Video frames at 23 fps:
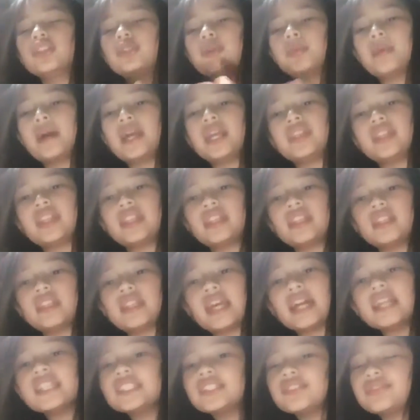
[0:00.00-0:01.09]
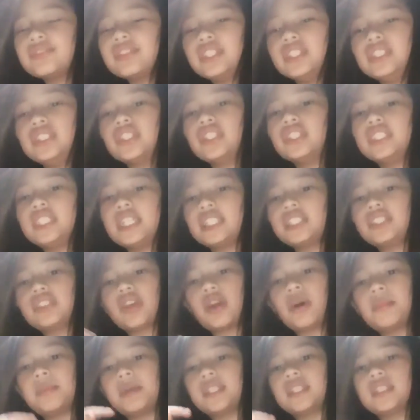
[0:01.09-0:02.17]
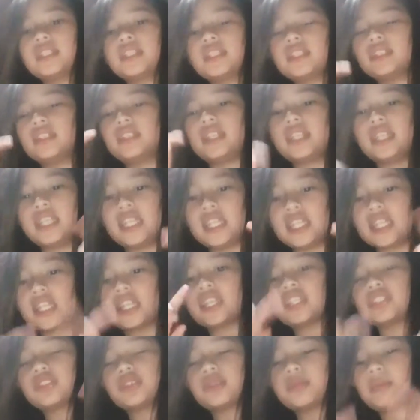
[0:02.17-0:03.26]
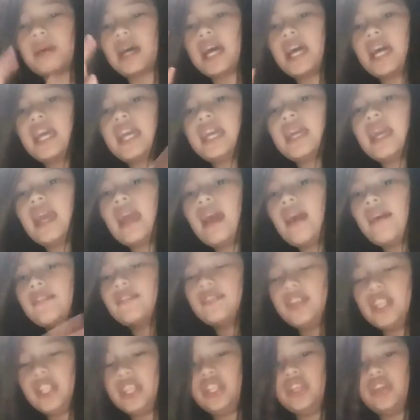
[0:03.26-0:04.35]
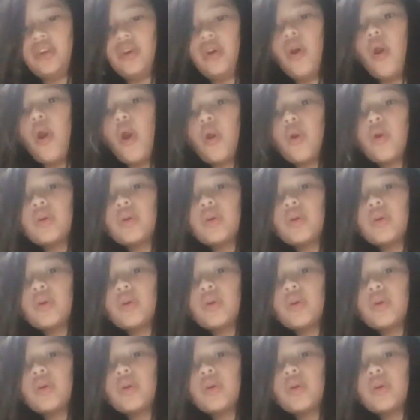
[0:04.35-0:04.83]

to my next video, just comment here to my video.